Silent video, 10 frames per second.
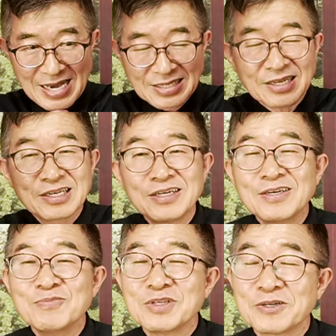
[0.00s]
가장 큰
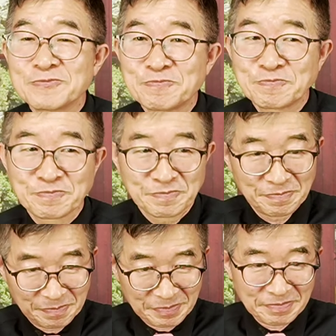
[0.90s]
겁니다.
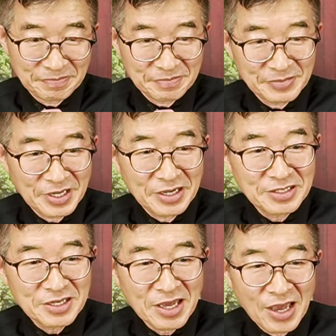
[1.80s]

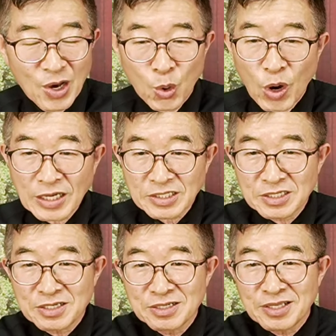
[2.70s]
그래서 이게
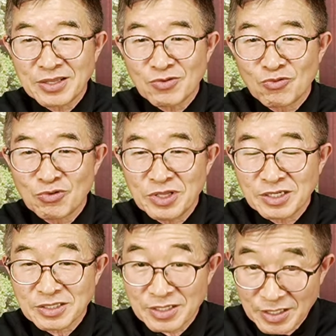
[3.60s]
확정된 국내
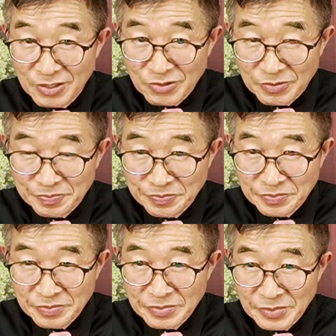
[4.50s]
선거인수.
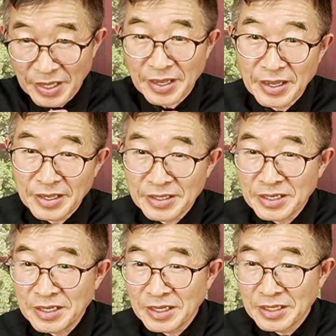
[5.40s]
예,
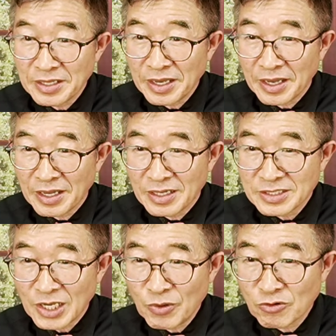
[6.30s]
여기 예
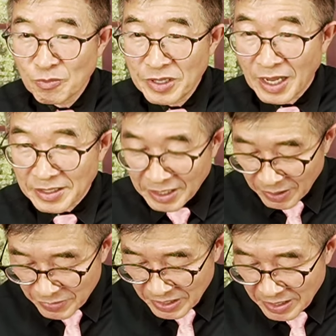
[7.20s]
제외국민 안
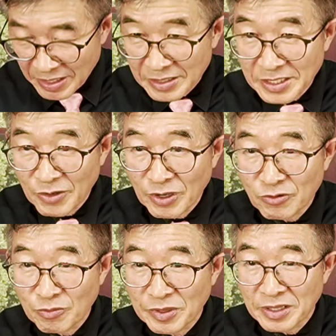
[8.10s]
들어갑니다.
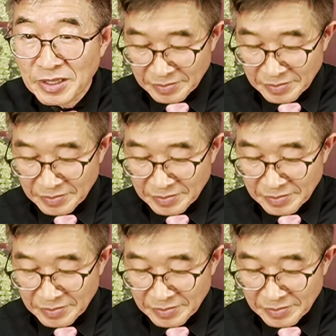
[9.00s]
제외국민.